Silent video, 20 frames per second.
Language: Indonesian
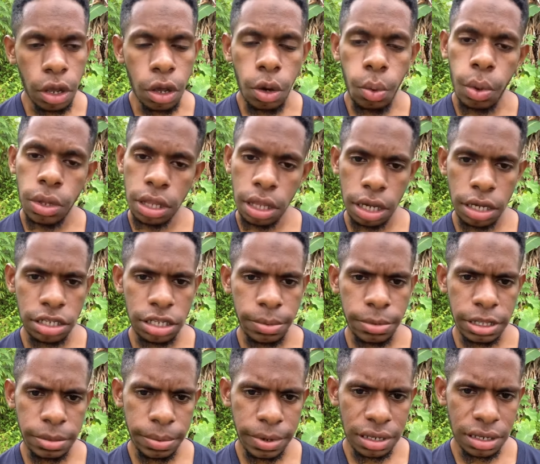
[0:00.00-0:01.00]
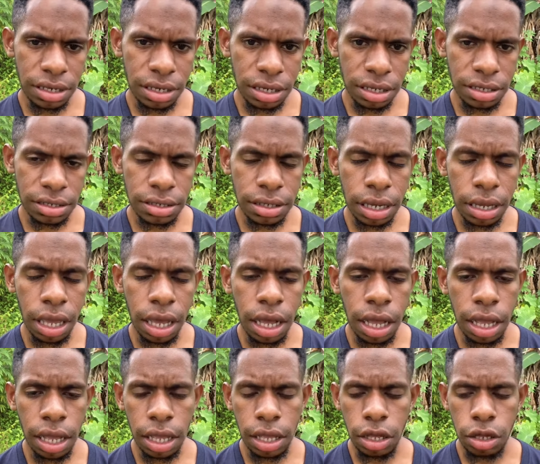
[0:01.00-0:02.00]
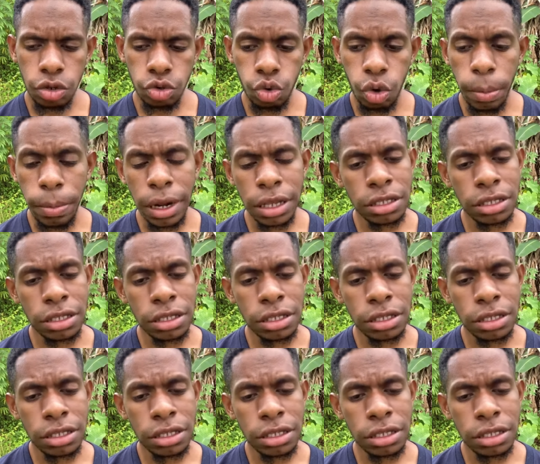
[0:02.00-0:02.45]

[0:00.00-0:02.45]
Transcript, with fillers: Wallahi teman-teman Saya 12